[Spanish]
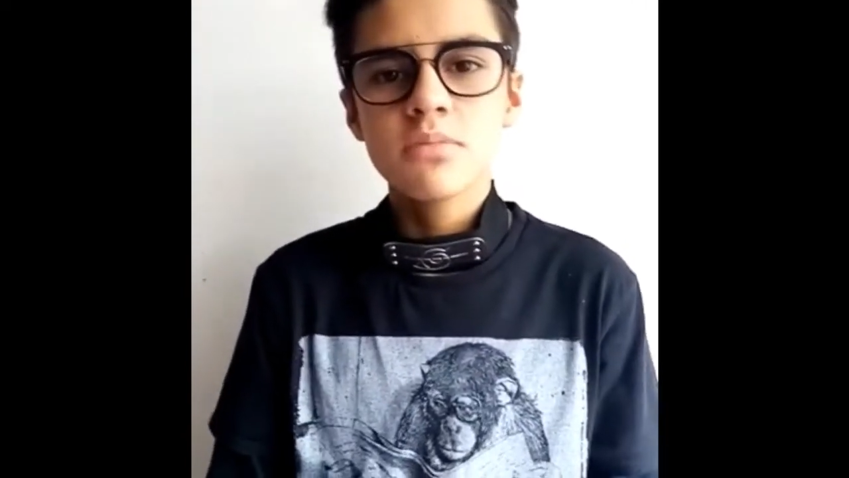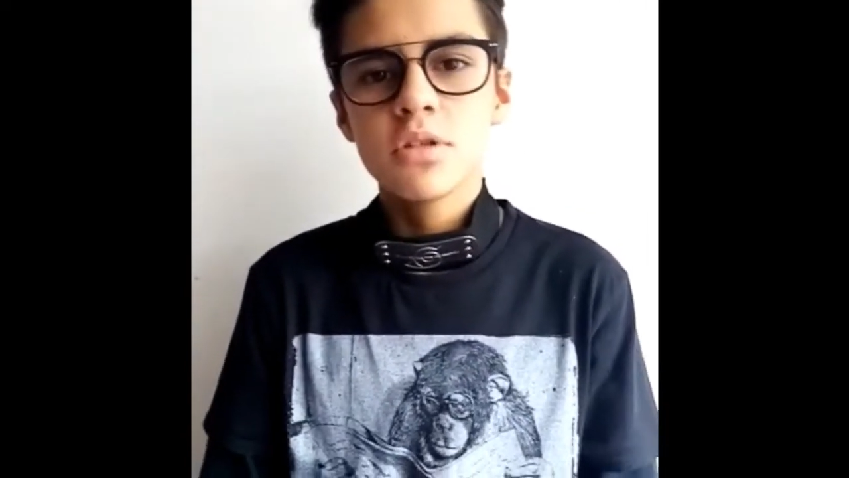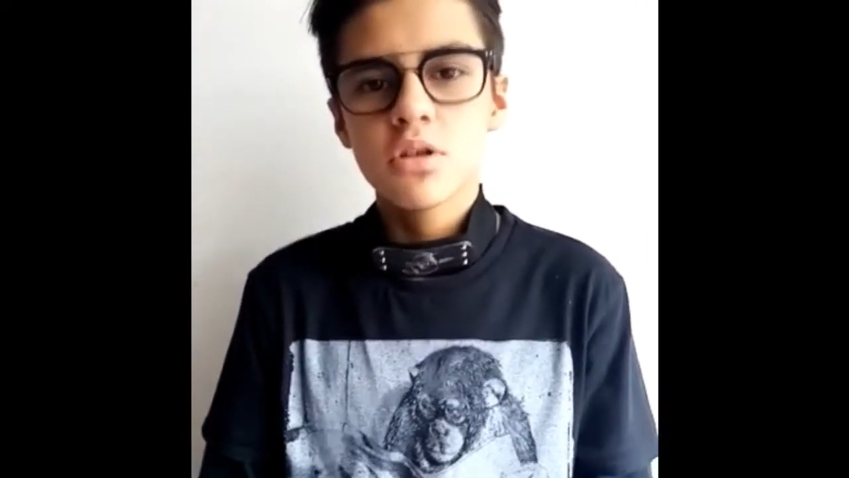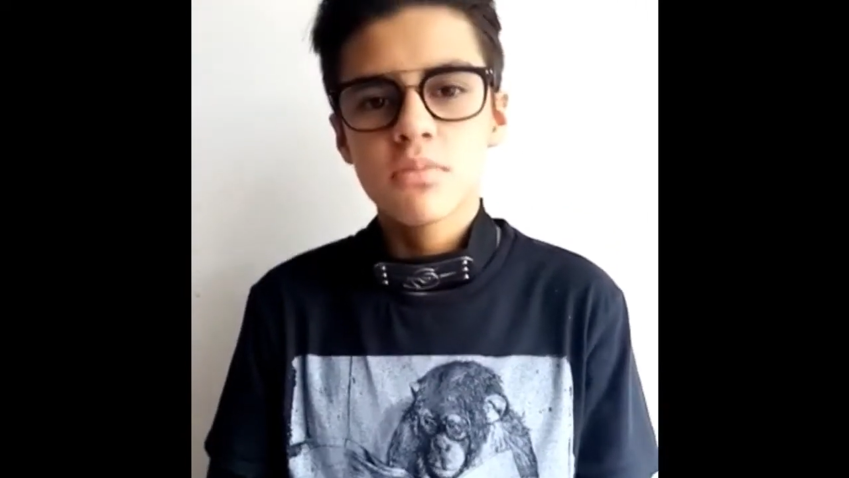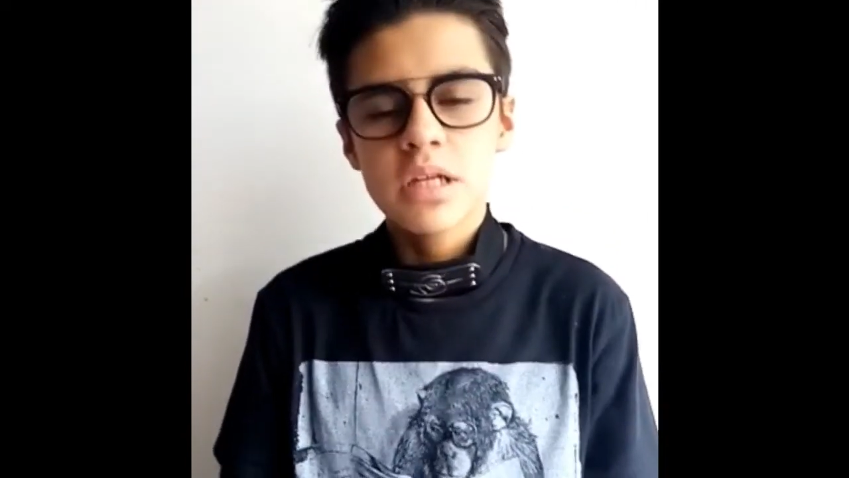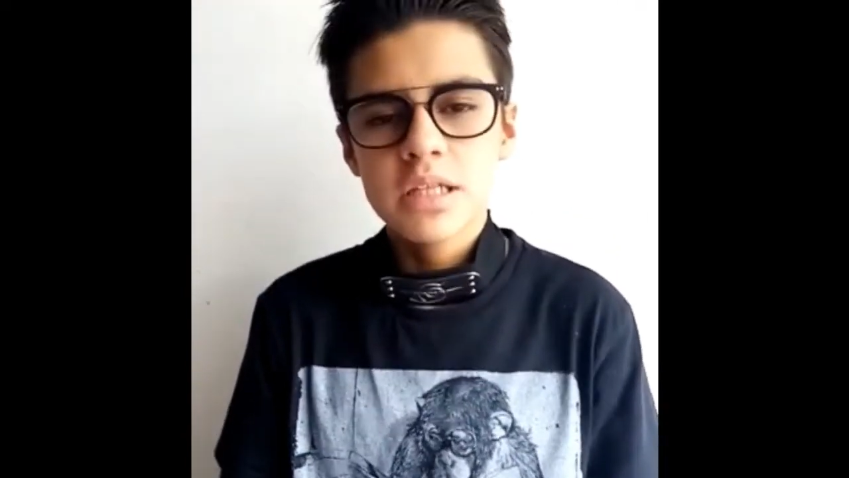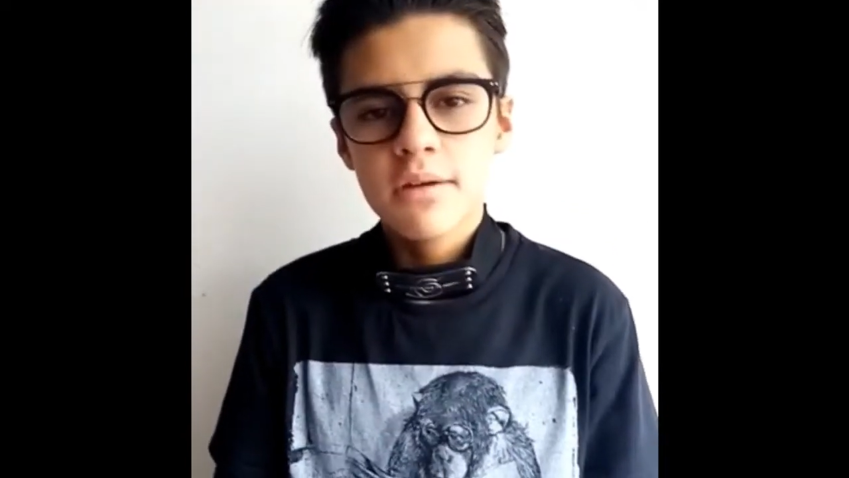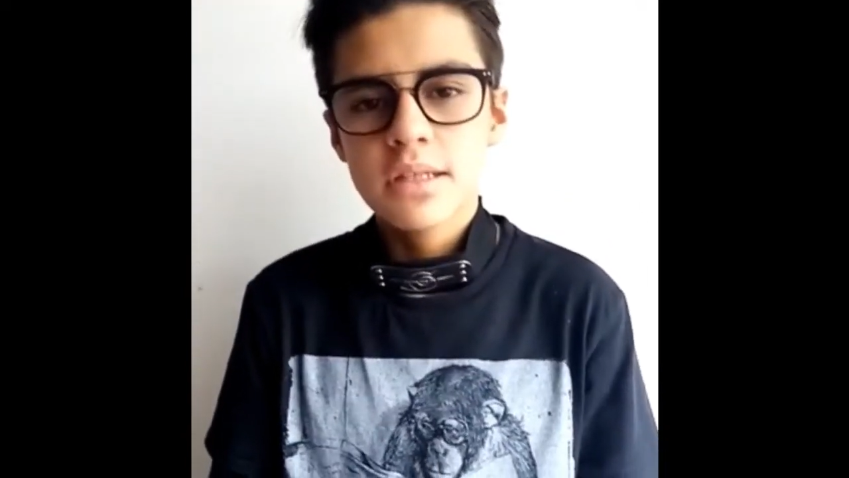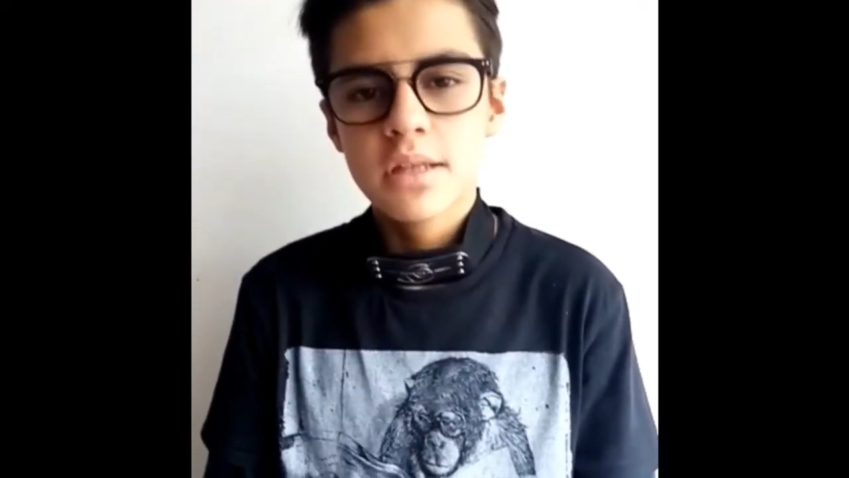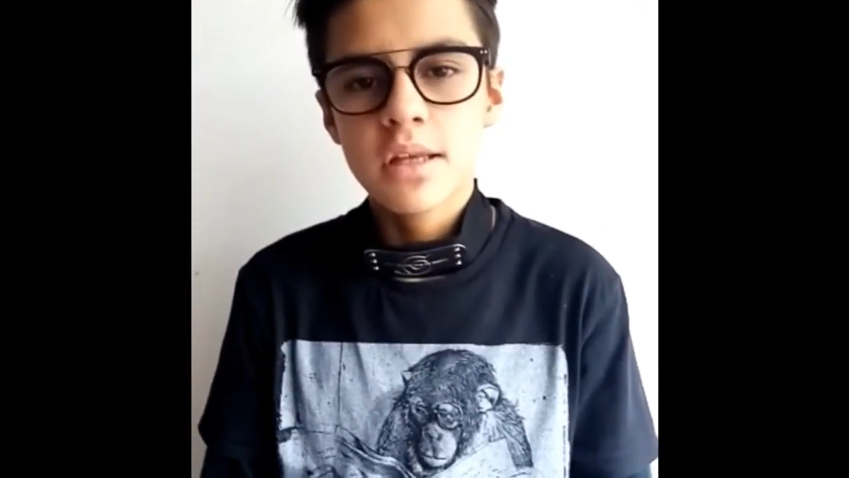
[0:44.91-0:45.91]
Mi nombre es
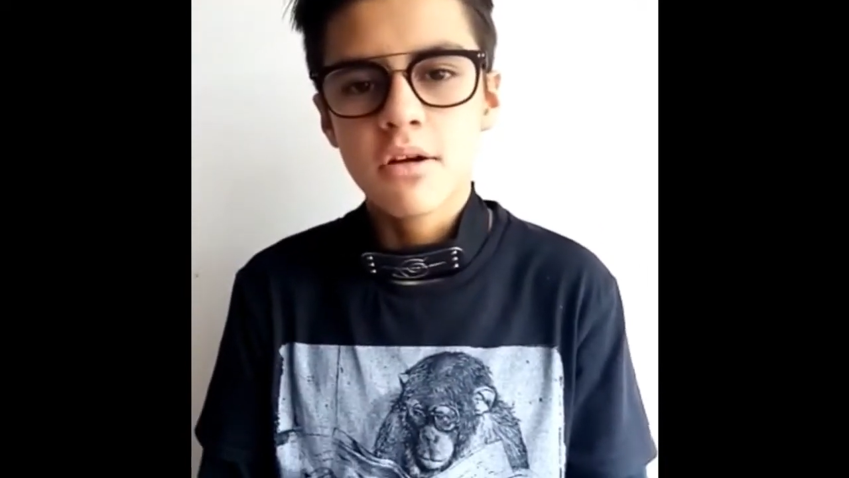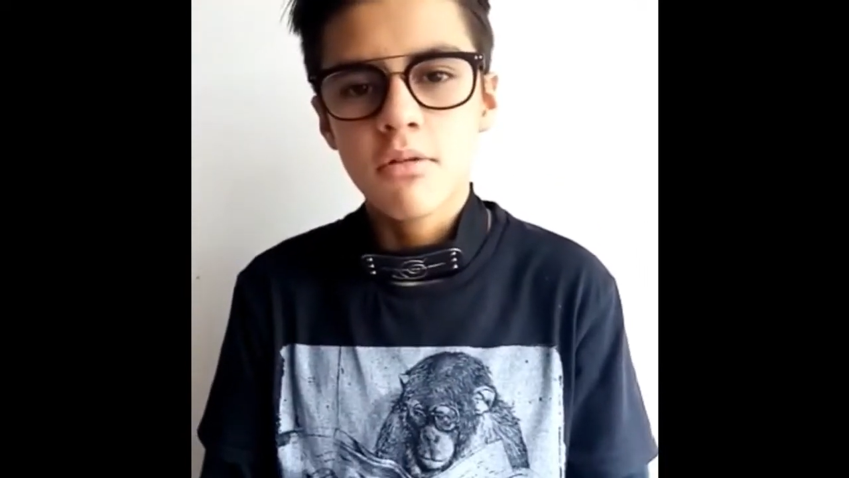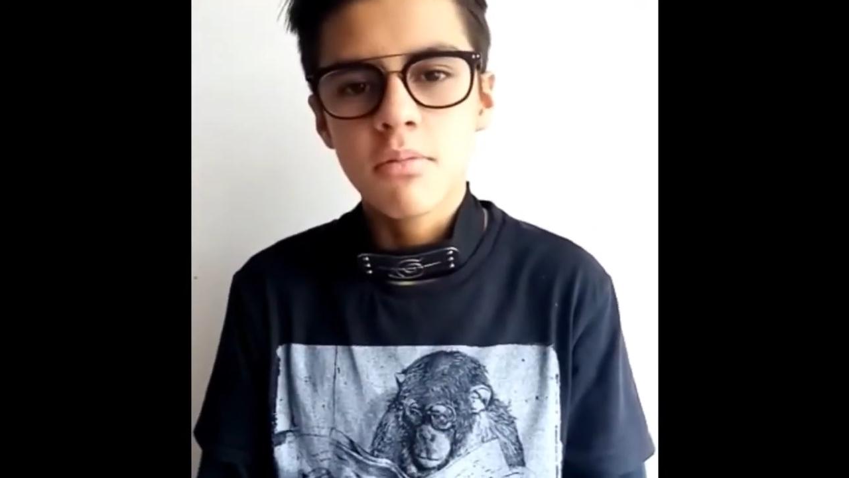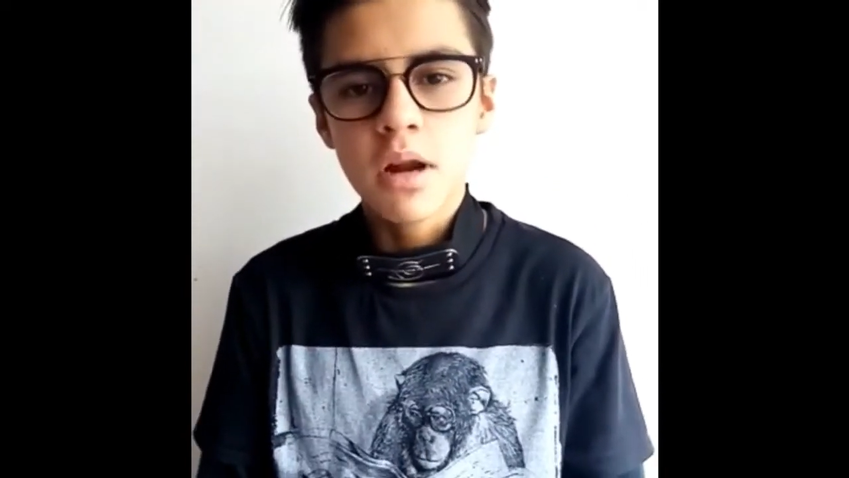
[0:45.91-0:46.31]
David Santiago